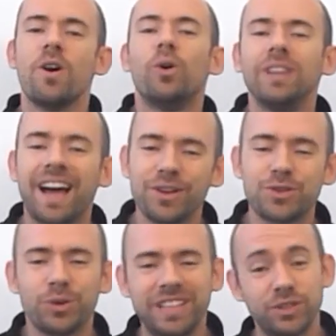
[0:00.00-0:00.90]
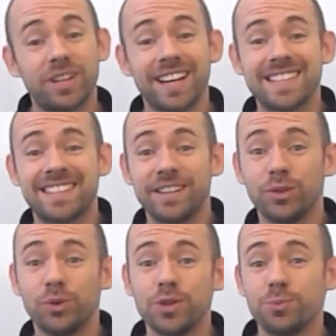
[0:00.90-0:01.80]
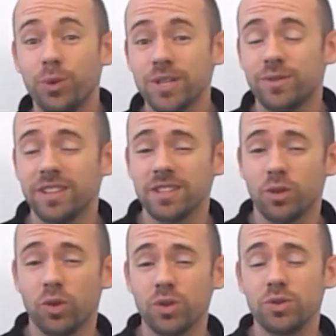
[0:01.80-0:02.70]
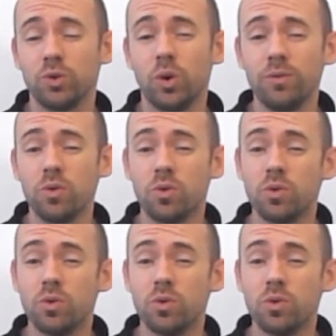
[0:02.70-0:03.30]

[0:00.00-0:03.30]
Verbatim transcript: Olá, eu sou o Leandro Casan e eu dou as boas-vindas ao nosso novo